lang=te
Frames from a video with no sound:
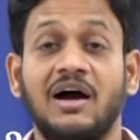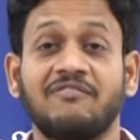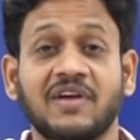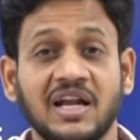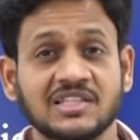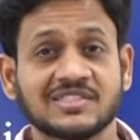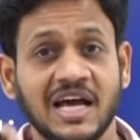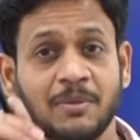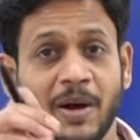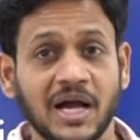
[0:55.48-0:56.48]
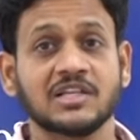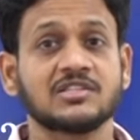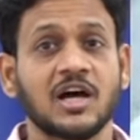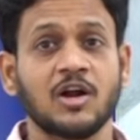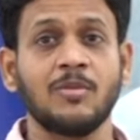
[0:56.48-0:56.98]
ఆఫ్ఘనిస్తాన్
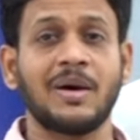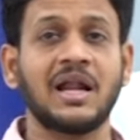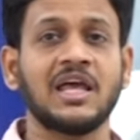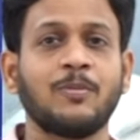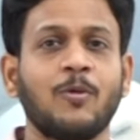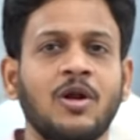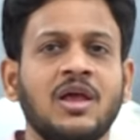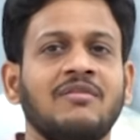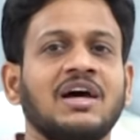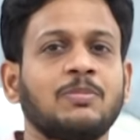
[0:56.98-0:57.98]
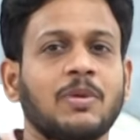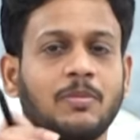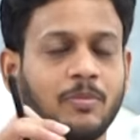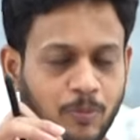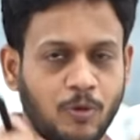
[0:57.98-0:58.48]
పాకిస్తాన్లో మళ్ళీ ఈ పోలియో వ్యాధి
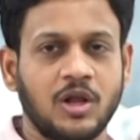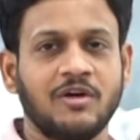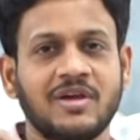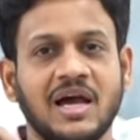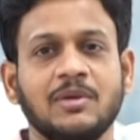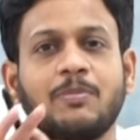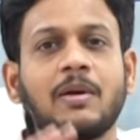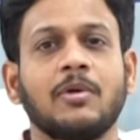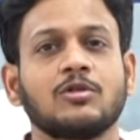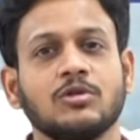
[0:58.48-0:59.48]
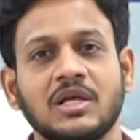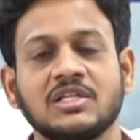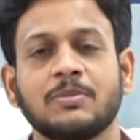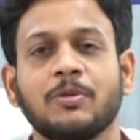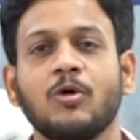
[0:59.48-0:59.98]
పోలియో వ్యాధి
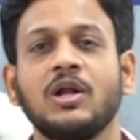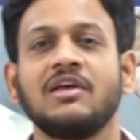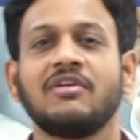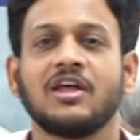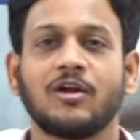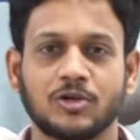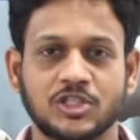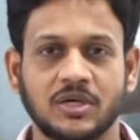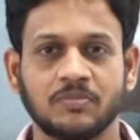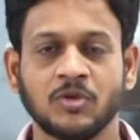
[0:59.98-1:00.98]
ప్రబలుతుందని చెప్పి కొన్ని నివేదికలు వచ్చాయి